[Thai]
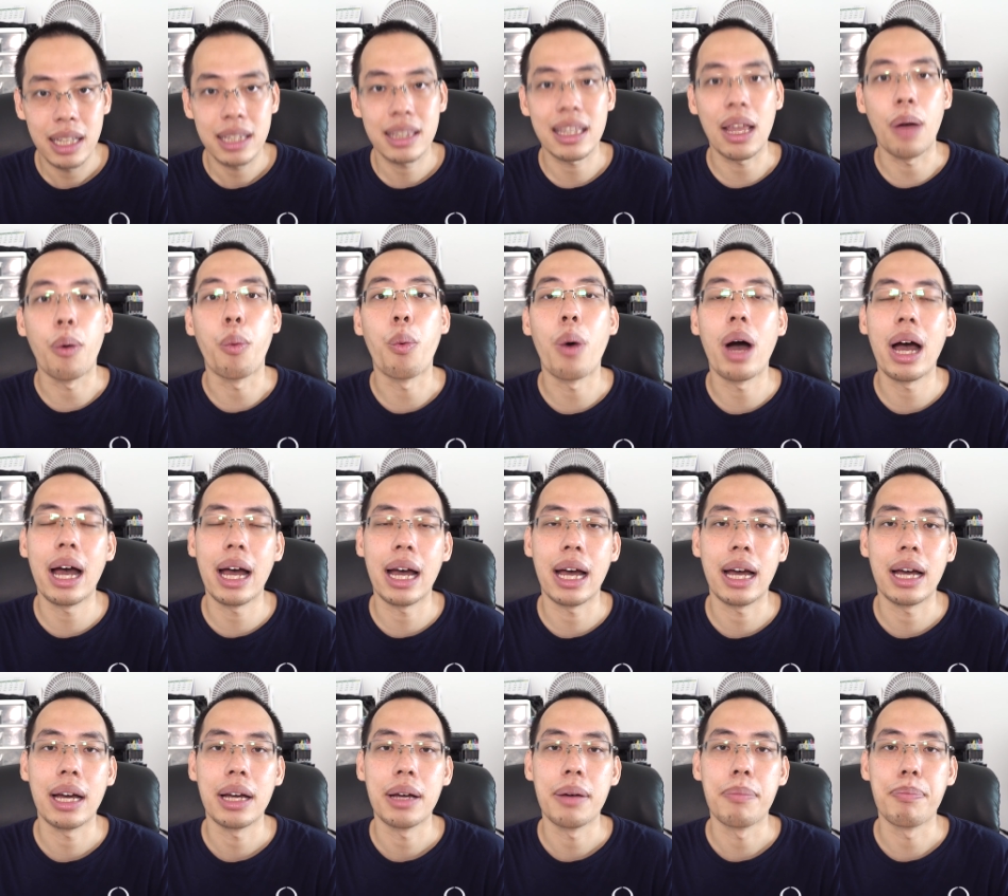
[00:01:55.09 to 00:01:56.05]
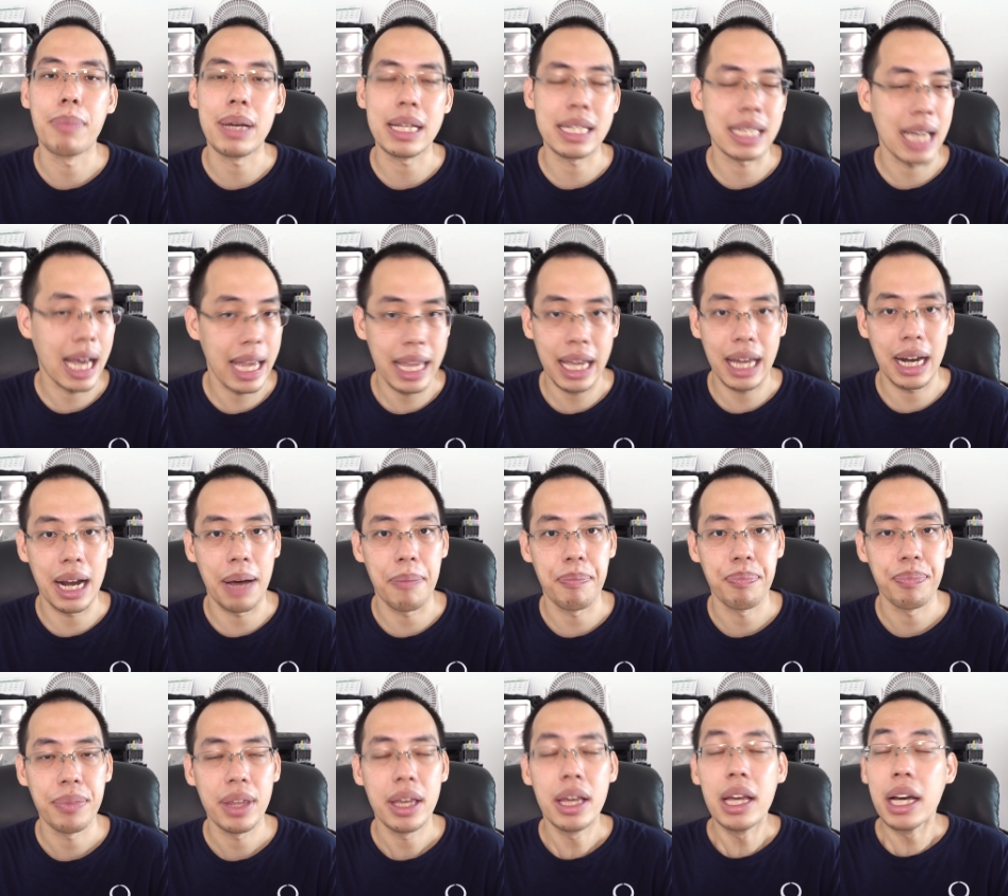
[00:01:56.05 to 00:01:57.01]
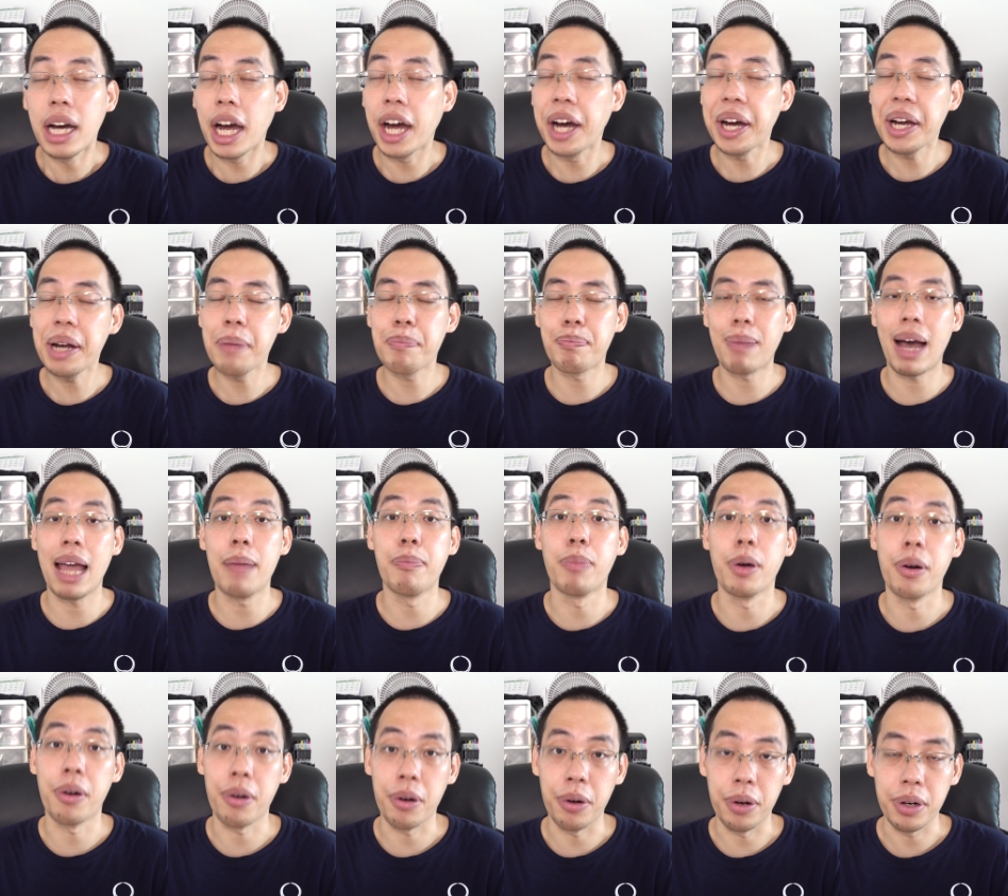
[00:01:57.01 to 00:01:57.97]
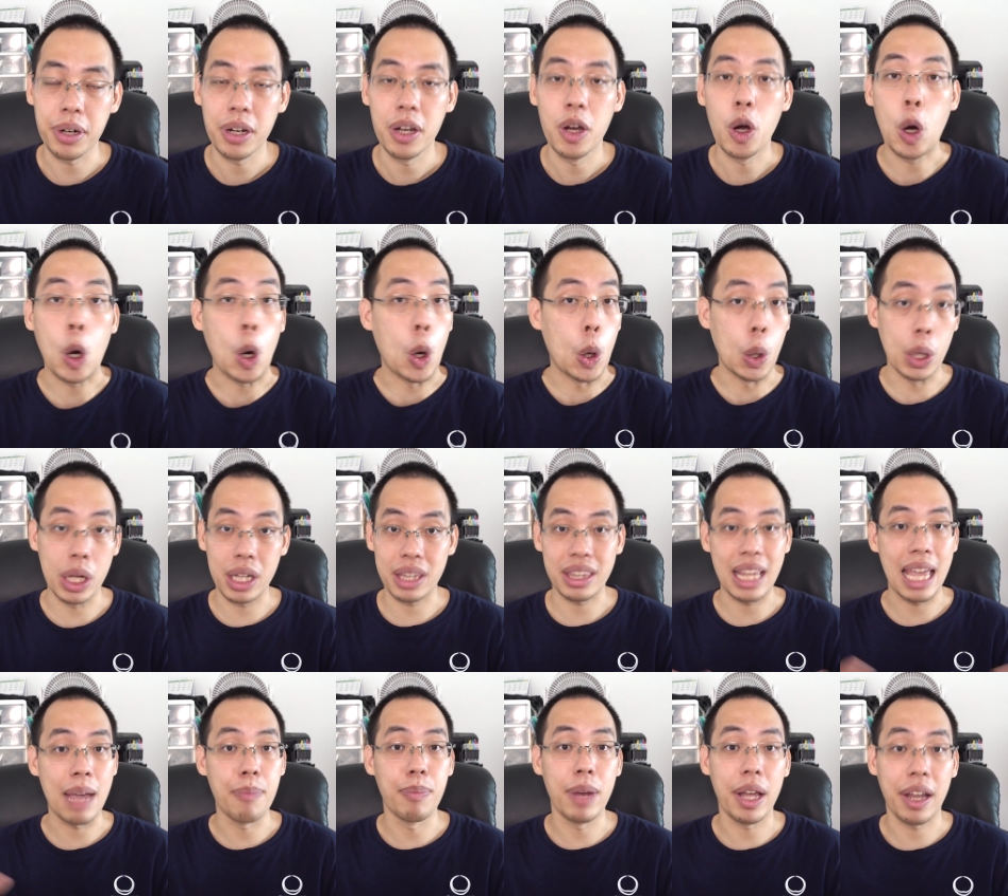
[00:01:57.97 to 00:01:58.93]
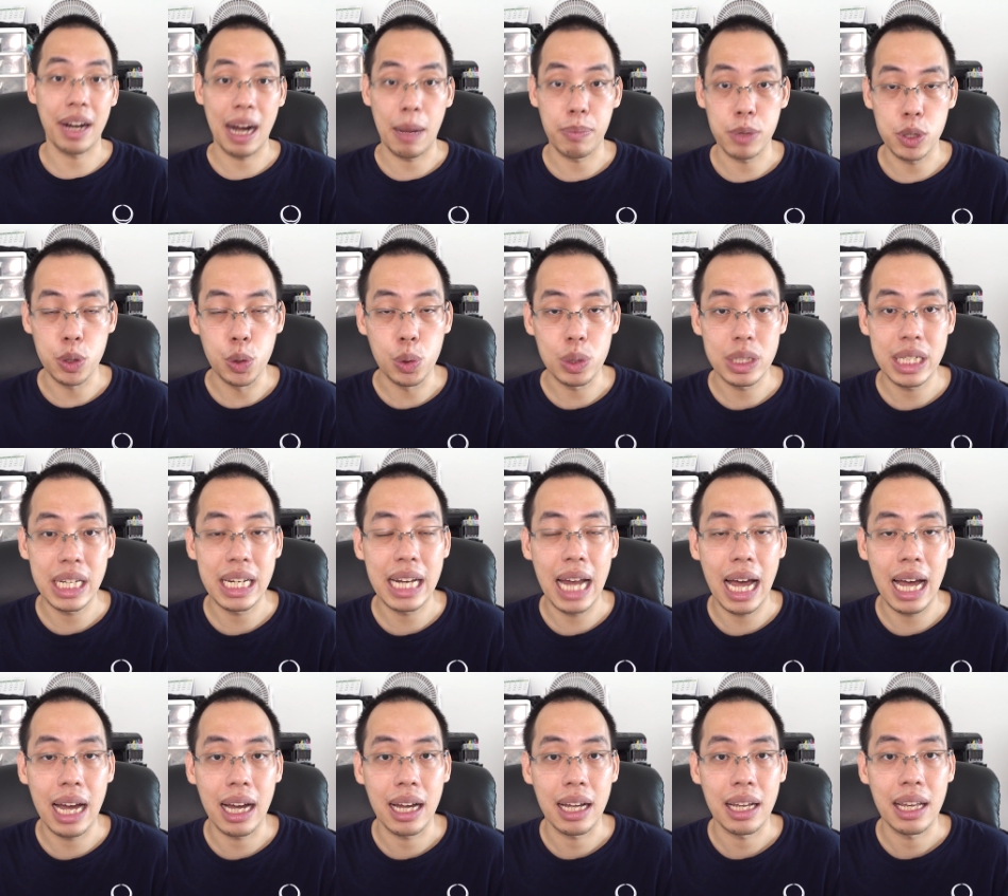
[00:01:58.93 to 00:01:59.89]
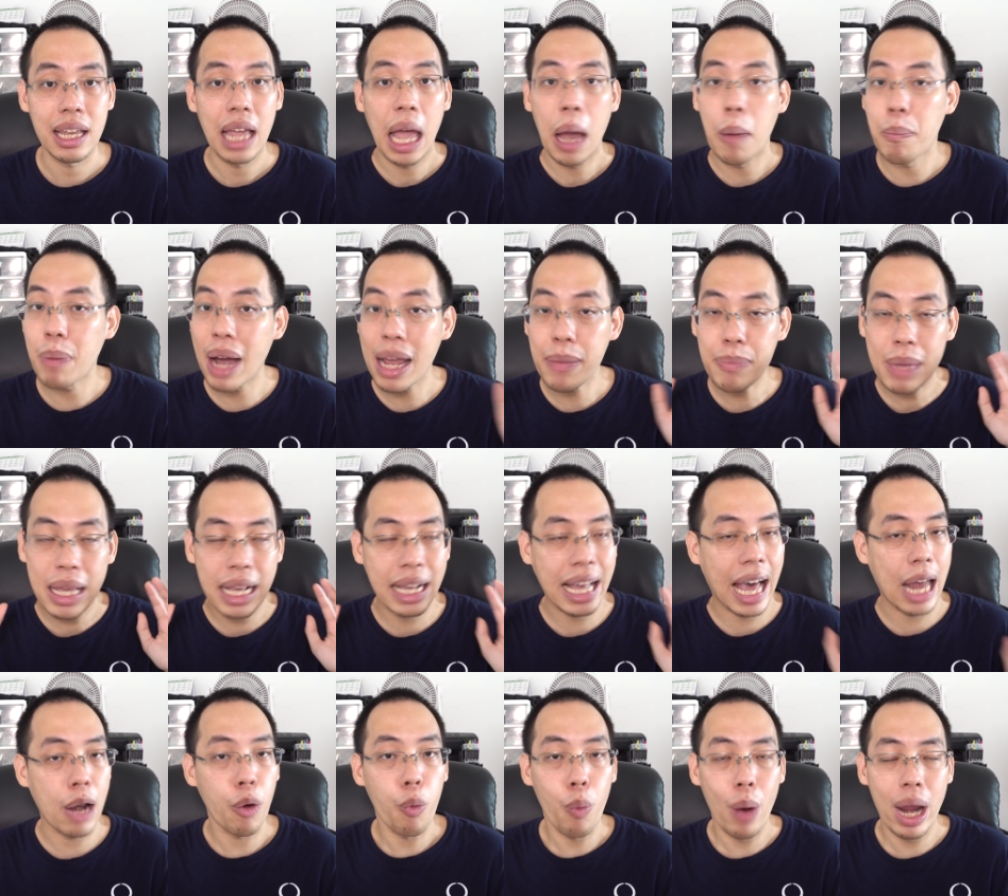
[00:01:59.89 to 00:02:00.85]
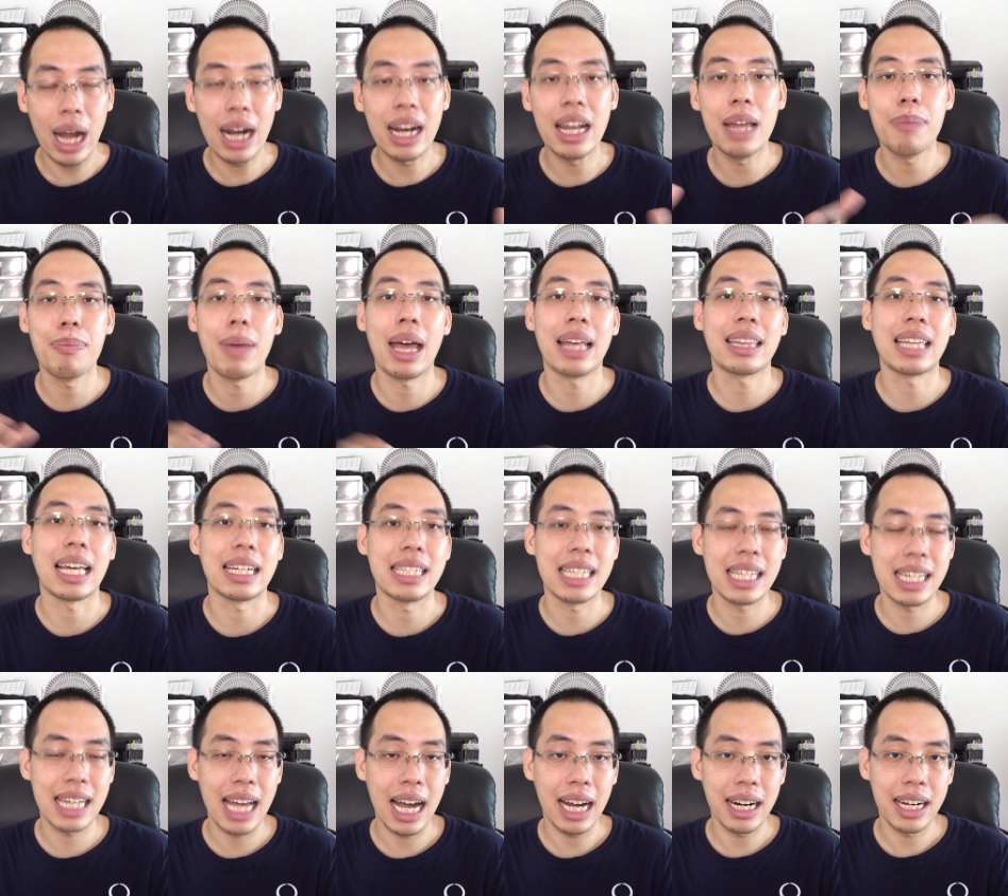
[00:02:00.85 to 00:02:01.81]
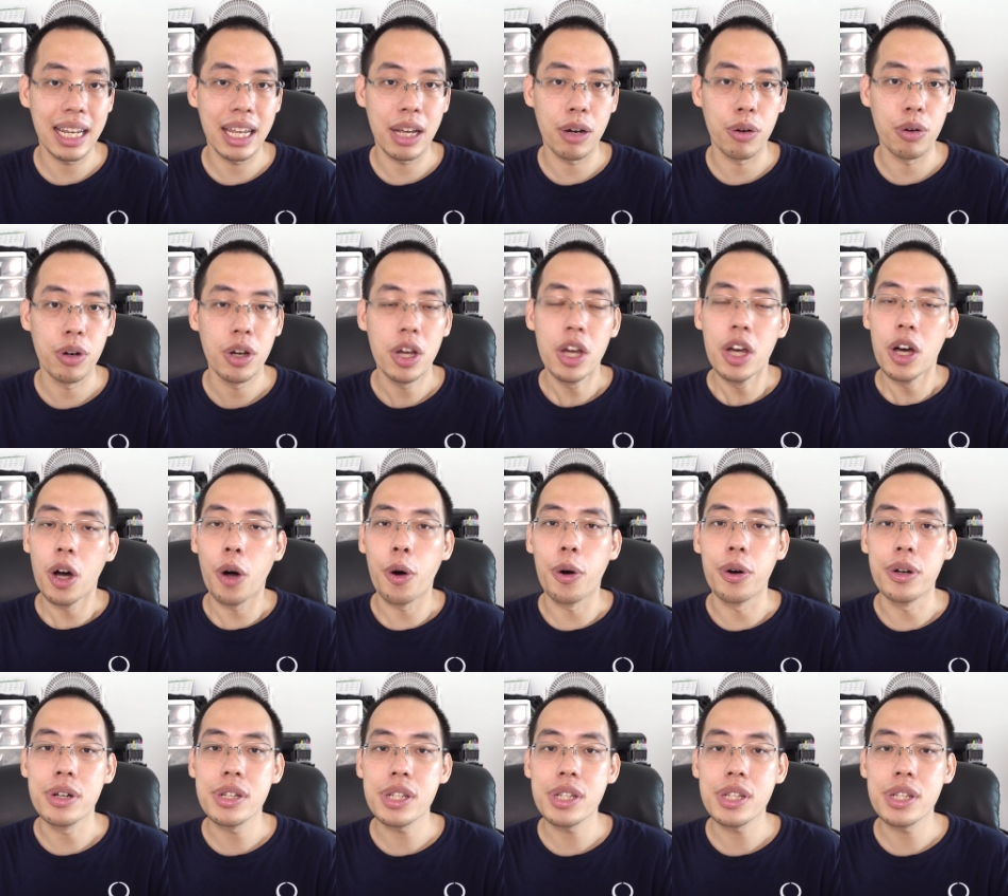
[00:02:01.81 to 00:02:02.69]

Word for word: แต่ว่าไม่ใช่ครับ ขึ้นไปบนรถคนเต็มเลยครับทุกที่นั่ง ไม่มีการเว้นเลยแม้แต่ที่นั่งเดียว ขน